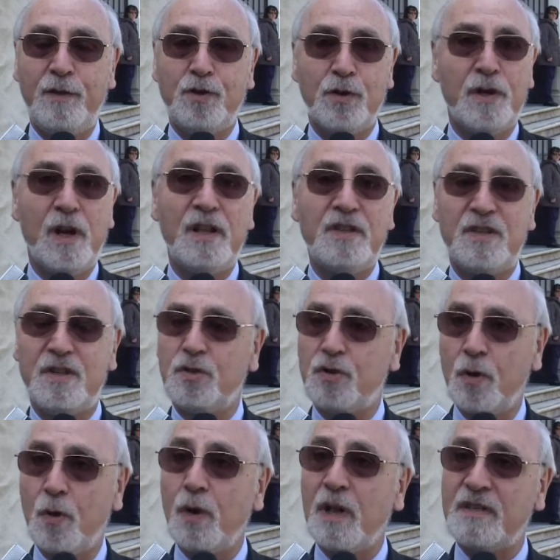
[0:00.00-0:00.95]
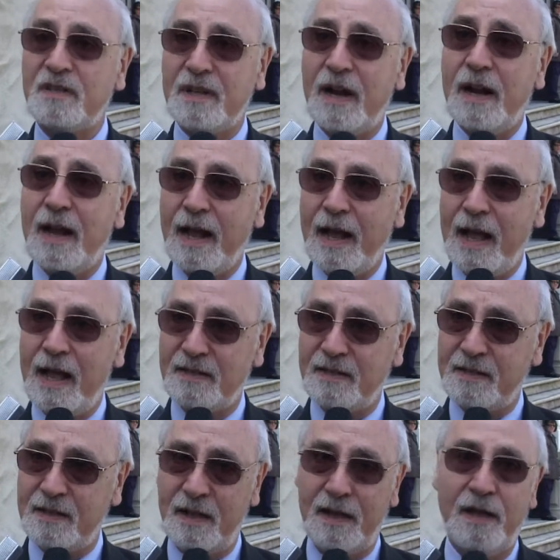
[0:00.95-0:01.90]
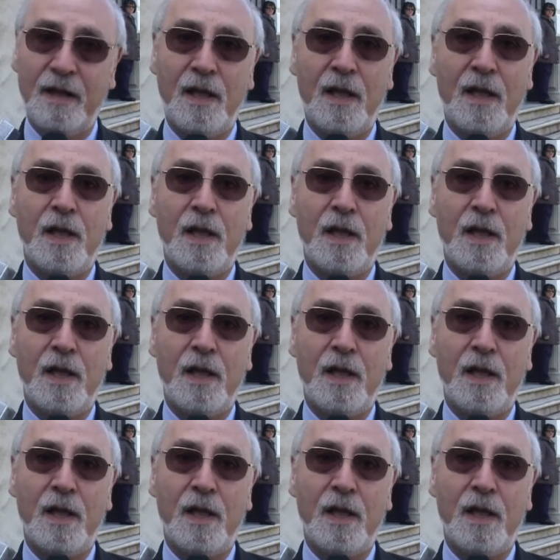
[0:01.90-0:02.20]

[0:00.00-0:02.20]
i giornalisti sono una strana casta